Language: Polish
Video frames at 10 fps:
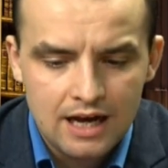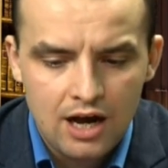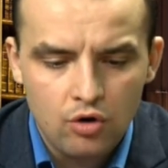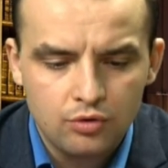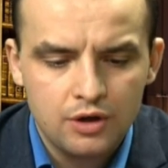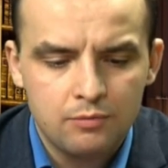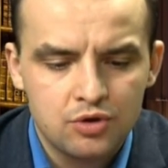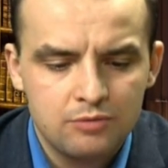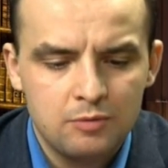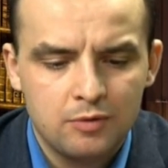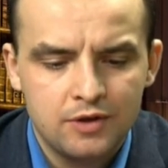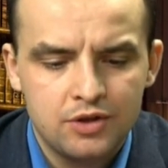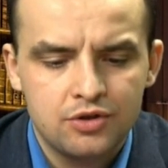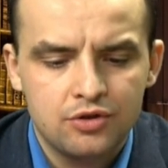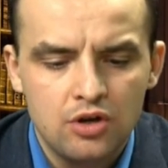a o których możemy
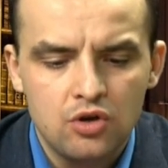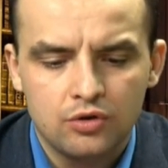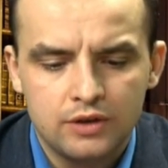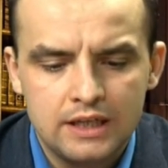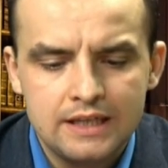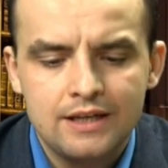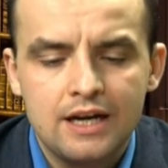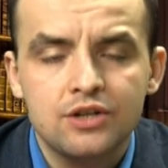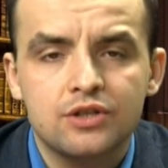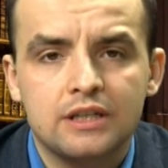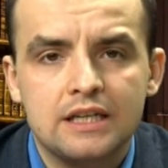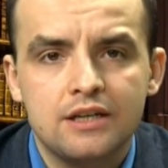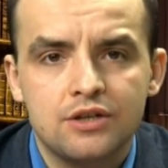powiedzieć tylko tyle i aż tyle,